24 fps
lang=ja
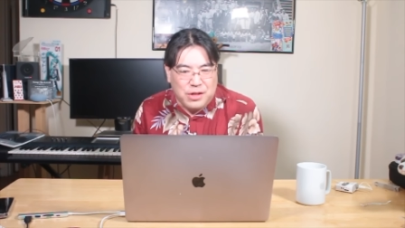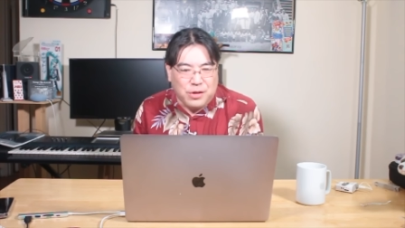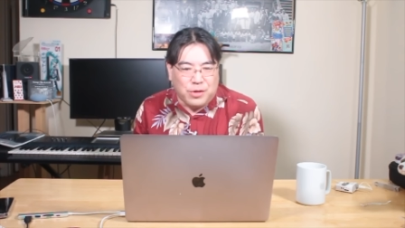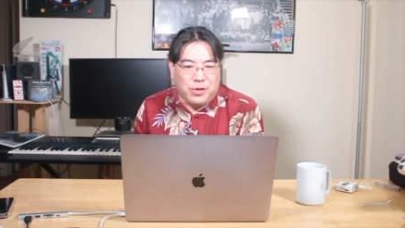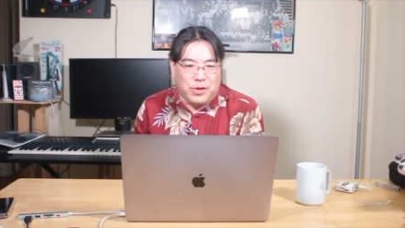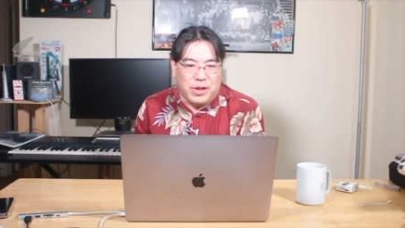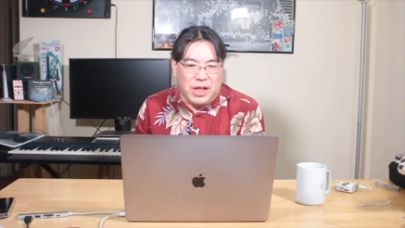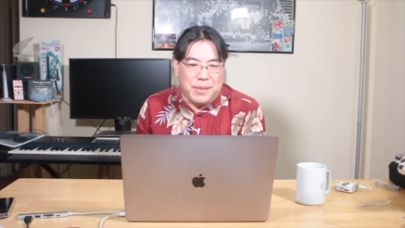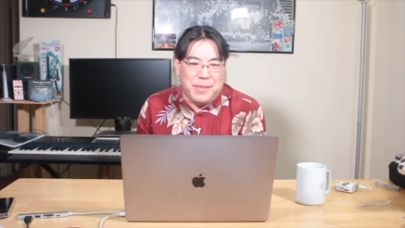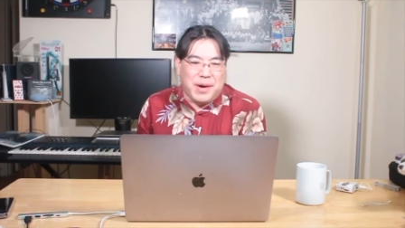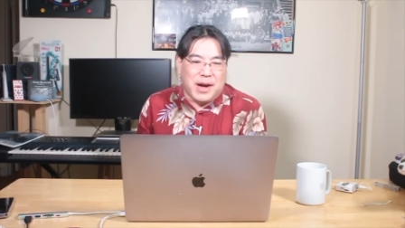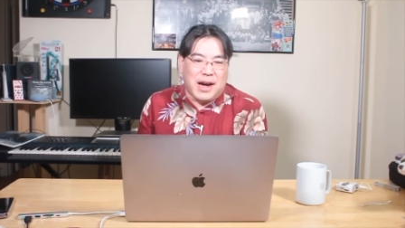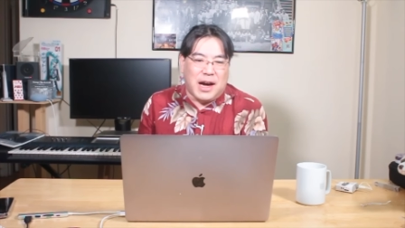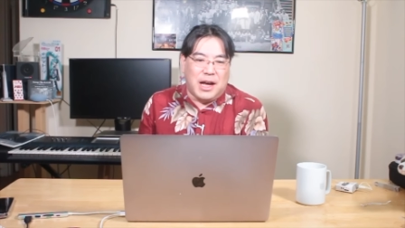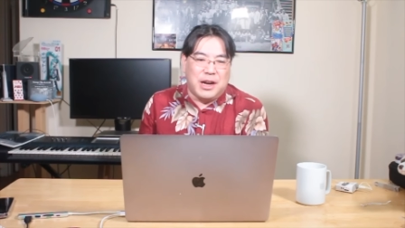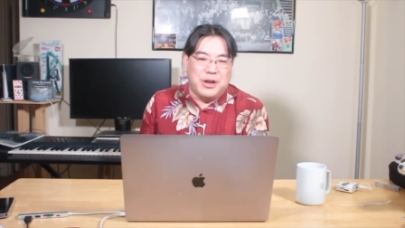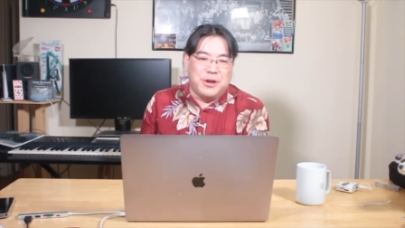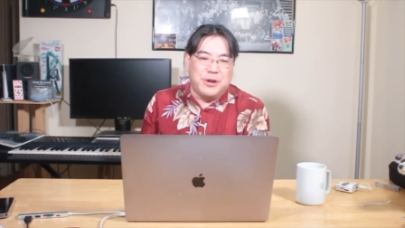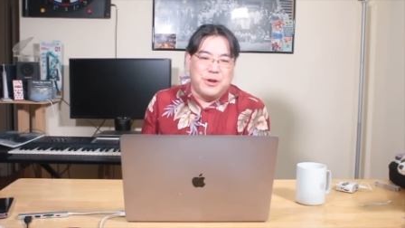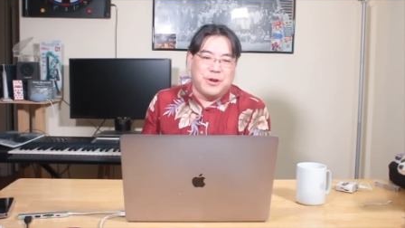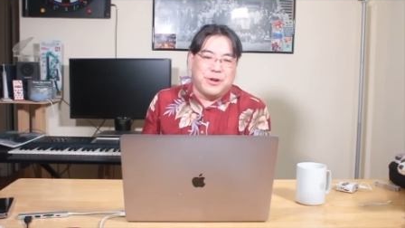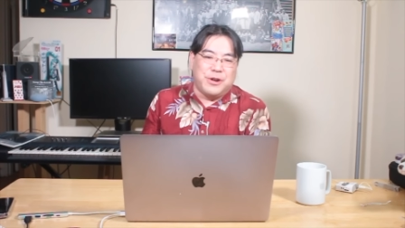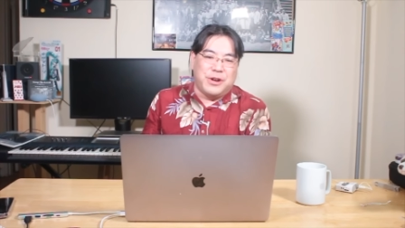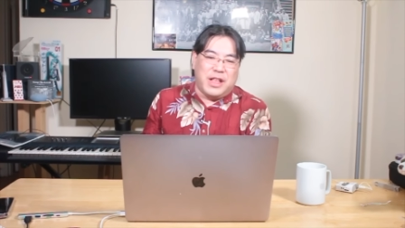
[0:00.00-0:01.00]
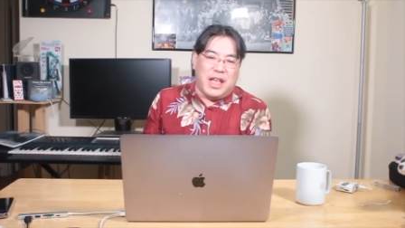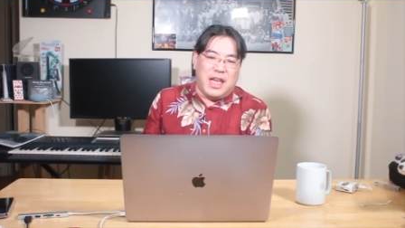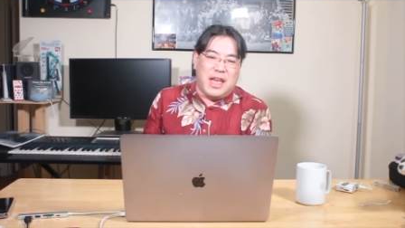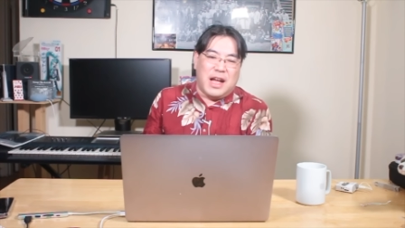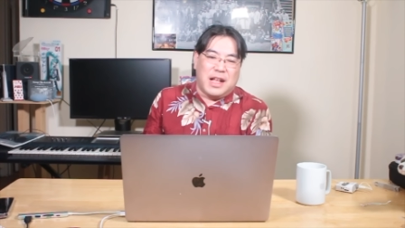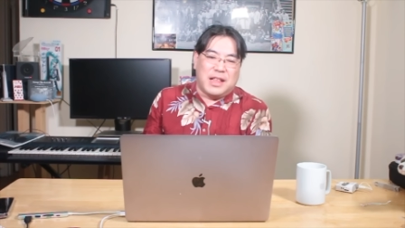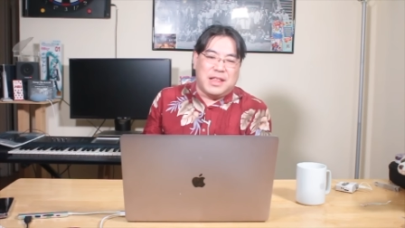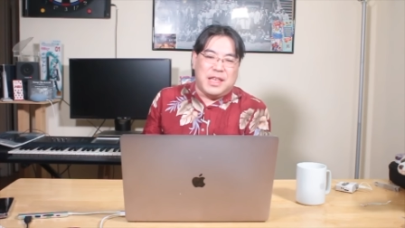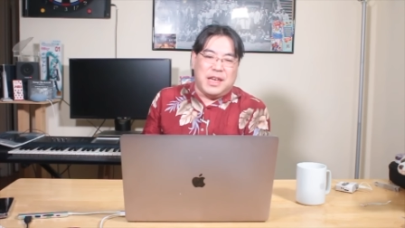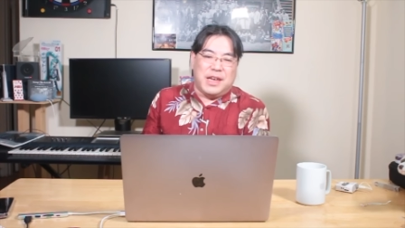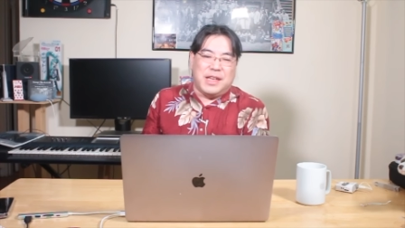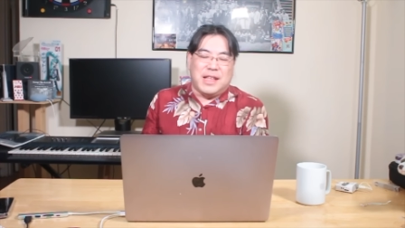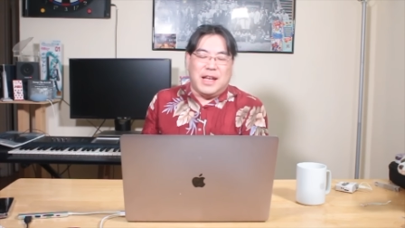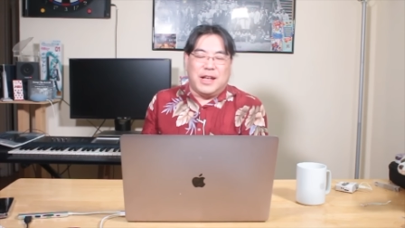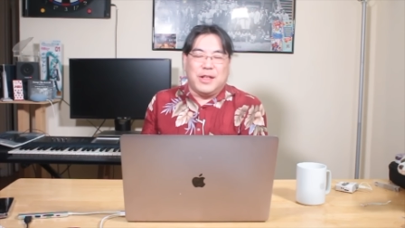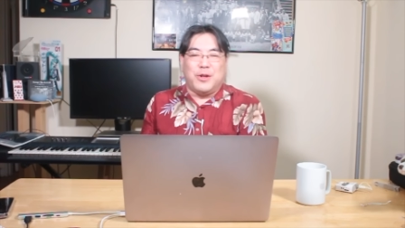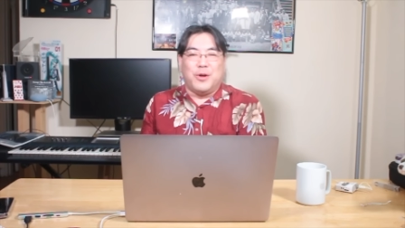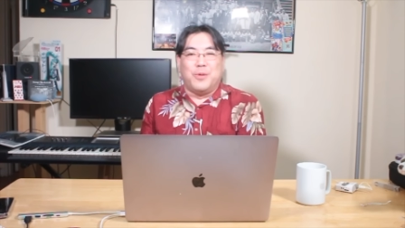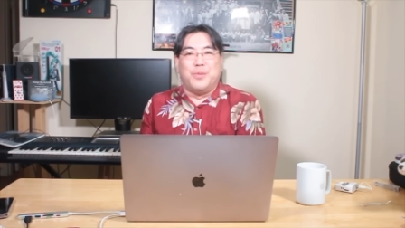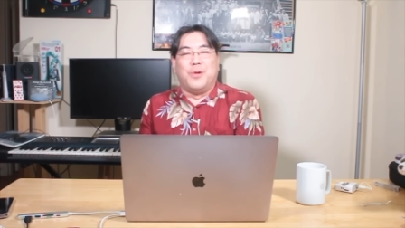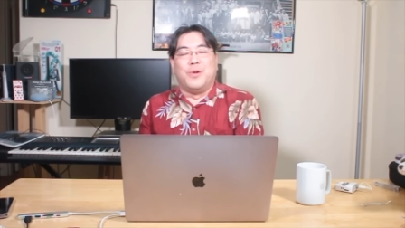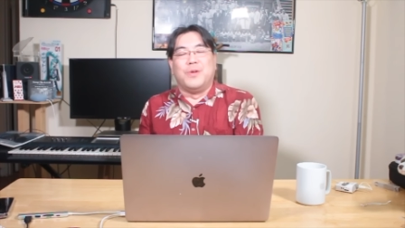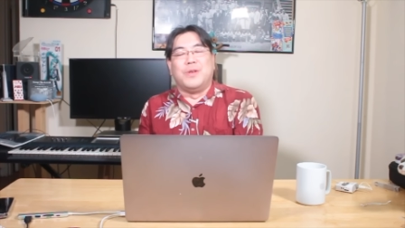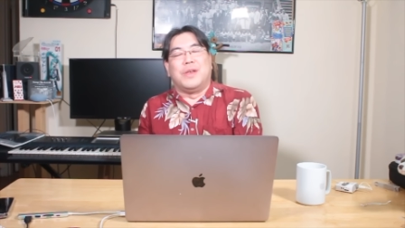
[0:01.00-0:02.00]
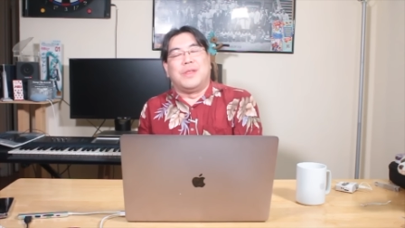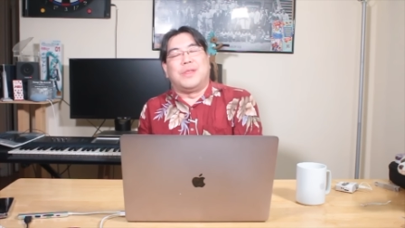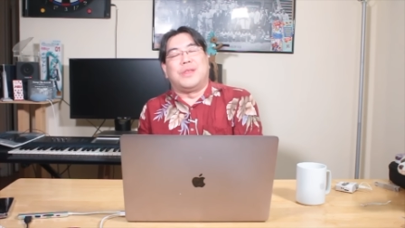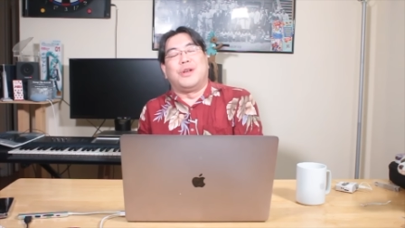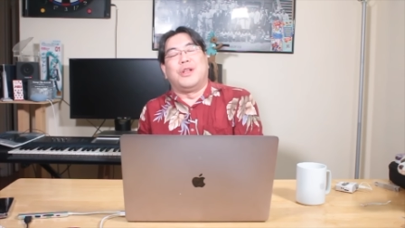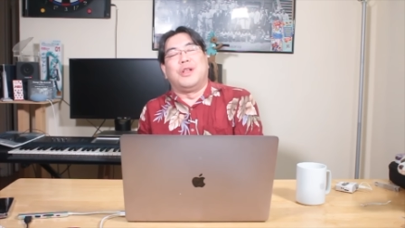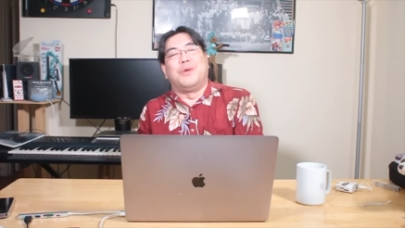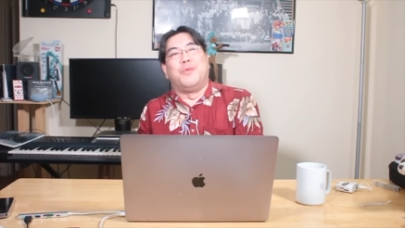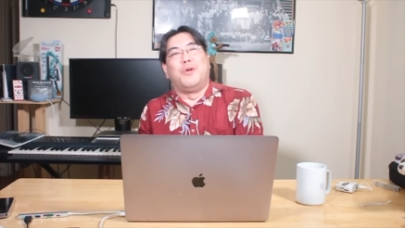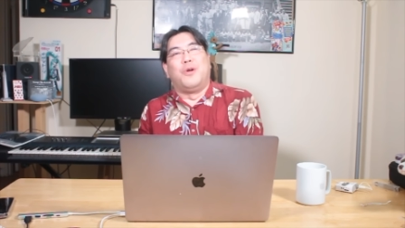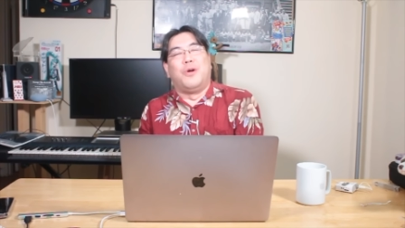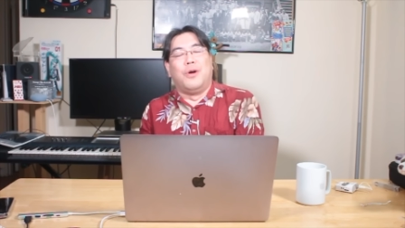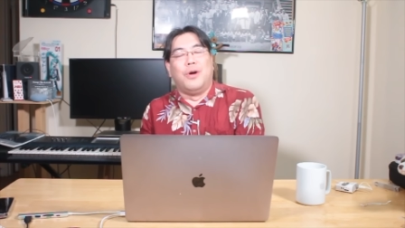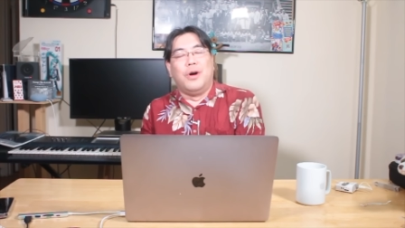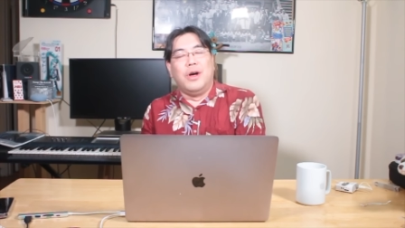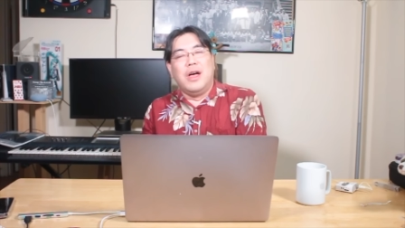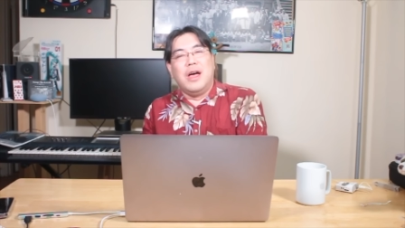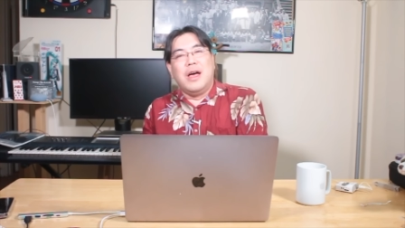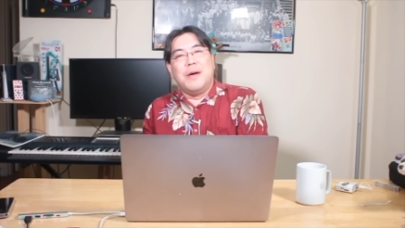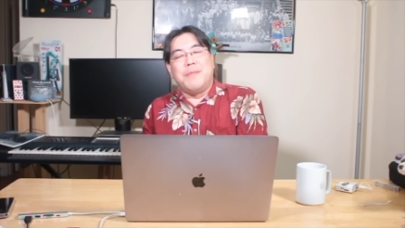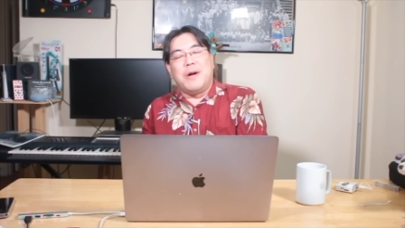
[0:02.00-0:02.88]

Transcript: ちょっとね、まあ、軽くね、やっていきたいと思うんですけども、